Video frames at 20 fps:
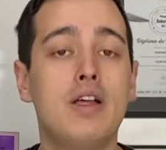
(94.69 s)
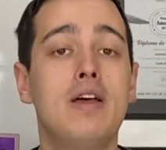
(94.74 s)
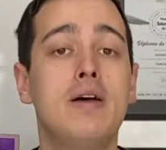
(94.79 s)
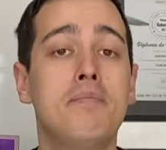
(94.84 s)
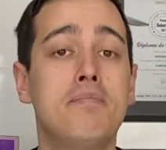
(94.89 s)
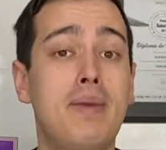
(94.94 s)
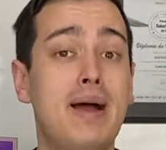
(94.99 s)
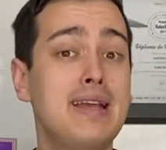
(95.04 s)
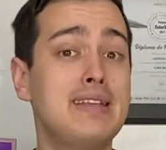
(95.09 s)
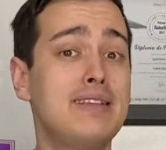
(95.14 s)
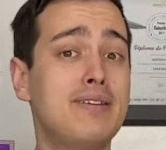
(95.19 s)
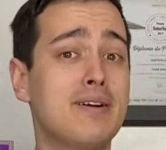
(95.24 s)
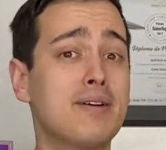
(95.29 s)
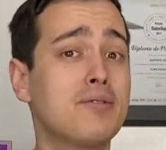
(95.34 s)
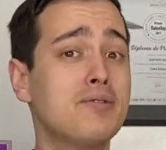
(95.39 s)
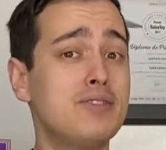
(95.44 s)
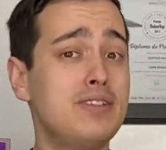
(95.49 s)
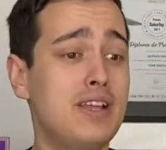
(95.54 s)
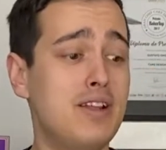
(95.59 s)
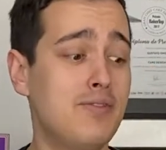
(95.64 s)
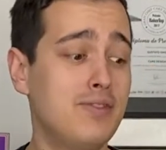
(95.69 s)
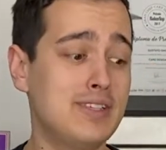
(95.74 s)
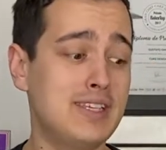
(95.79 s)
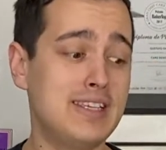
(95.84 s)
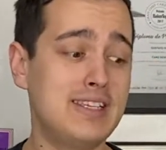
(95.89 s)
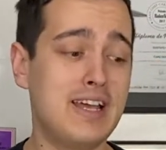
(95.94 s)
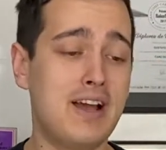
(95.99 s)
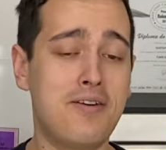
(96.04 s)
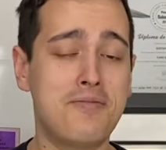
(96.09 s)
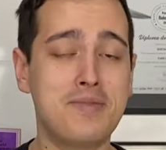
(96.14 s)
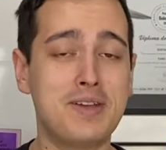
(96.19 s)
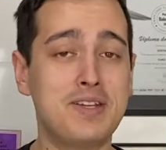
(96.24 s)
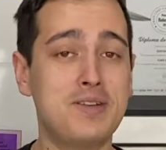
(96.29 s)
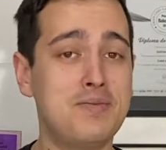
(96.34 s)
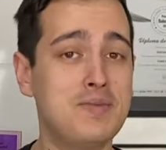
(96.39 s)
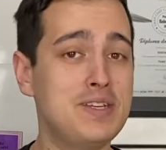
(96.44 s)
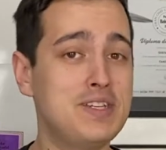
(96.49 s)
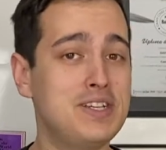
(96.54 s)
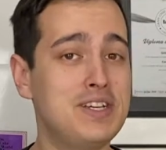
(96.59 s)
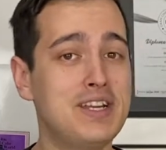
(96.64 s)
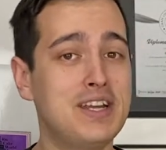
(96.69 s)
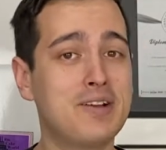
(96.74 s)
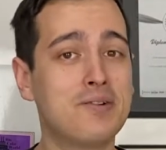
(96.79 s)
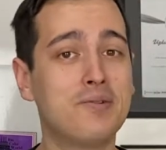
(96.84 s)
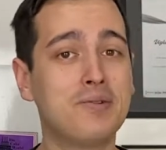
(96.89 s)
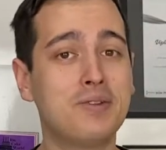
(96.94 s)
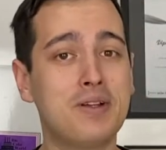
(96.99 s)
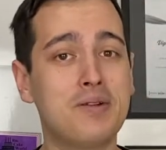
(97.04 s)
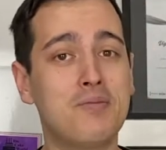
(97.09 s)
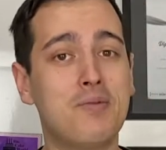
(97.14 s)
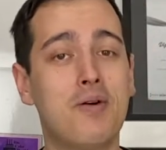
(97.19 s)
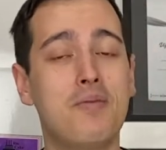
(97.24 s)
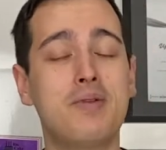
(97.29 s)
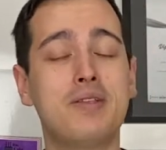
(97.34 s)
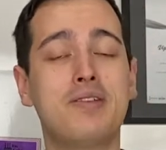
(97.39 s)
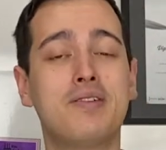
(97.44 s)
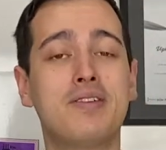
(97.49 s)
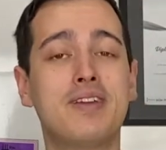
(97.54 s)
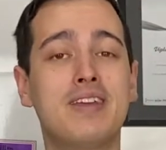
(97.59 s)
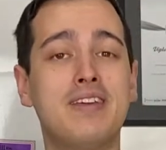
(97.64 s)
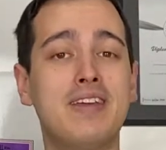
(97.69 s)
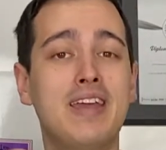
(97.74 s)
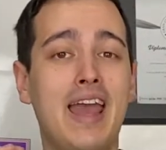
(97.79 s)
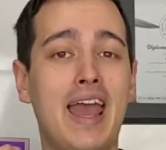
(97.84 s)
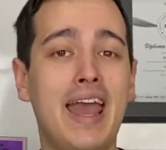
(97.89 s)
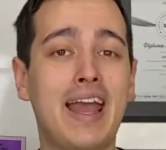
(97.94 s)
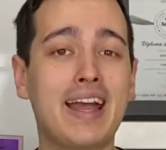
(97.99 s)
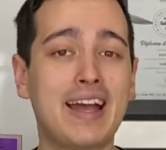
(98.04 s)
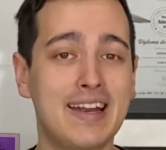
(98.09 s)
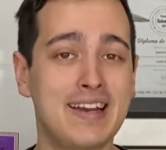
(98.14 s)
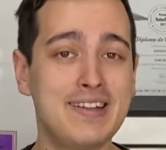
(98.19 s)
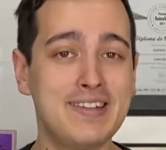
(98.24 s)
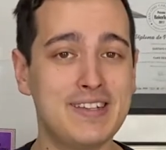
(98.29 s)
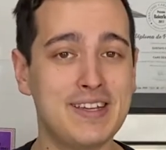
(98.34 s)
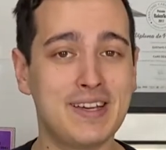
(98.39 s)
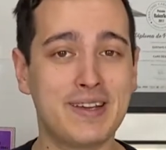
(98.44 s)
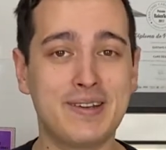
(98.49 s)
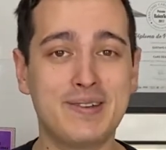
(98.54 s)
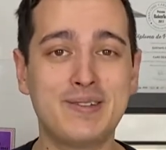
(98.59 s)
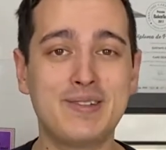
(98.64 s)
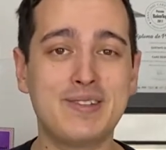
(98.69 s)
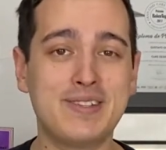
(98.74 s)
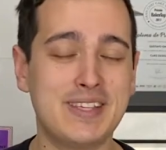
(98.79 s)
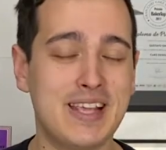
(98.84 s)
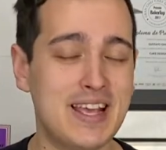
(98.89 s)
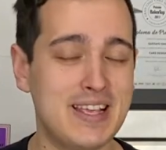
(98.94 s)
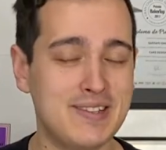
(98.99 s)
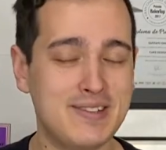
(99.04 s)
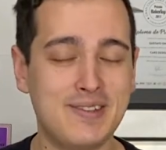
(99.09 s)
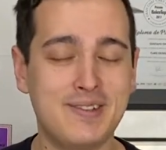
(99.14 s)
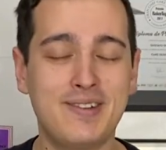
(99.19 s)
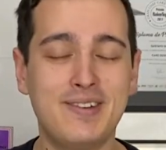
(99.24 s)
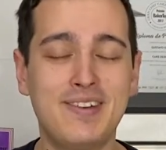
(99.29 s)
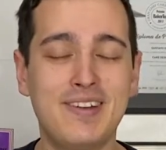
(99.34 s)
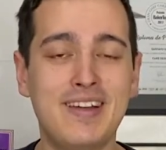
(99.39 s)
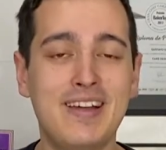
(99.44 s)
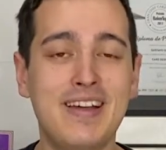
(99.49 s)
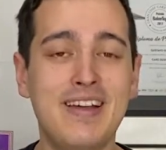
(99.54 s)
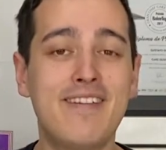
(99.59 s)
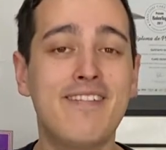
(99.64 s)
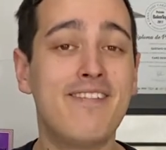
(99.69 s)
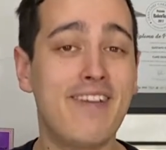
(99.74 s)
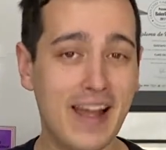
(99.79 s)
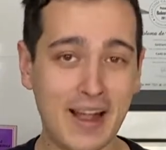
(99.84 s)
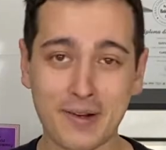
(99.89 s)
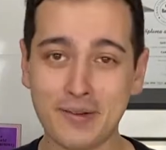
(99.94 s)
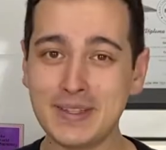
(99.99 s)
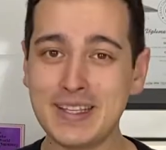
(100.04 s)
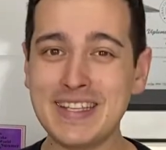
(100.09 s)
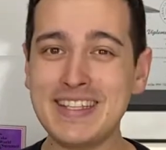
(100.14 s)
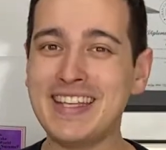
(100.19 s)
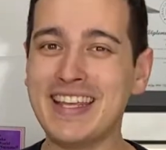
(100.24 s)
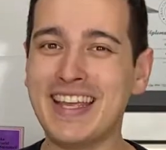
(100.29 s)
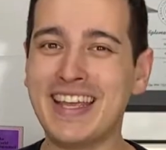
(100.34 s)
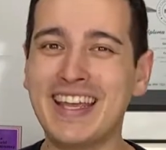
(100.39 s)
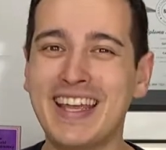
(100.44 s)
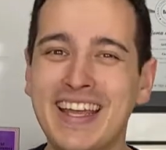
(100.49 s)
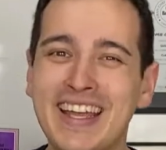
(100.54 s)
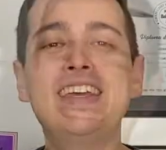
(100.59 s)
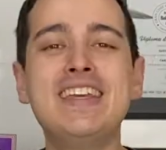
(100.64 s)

Mas eu aconselho vocês realmente medirem com o termômetro, que é garantia que o sucesso vai acontecer.